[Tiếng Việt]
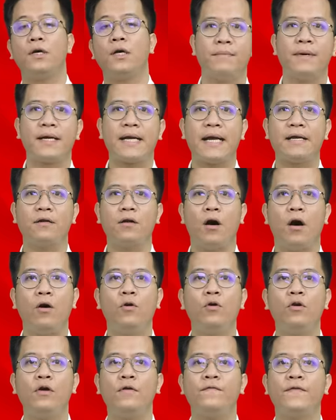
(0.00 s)
Bên cạnh đó,
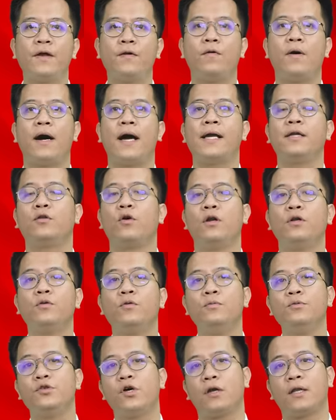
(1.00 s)
huấn luyện viên Hoàng Anh Tuấn
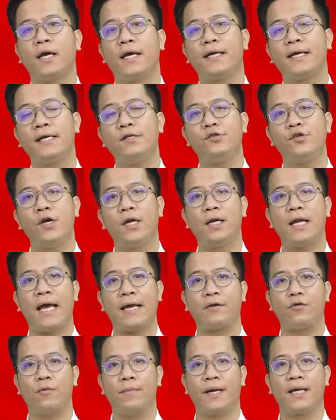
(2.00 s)
cũng cho thấy cái duyên
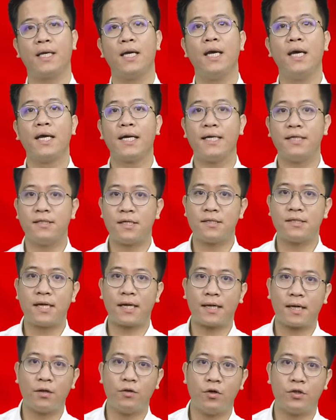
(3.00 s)
lành của mình khi dẫn
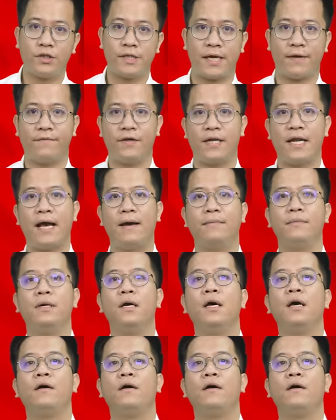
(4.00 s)
dắt các đội trẻ Việt Nam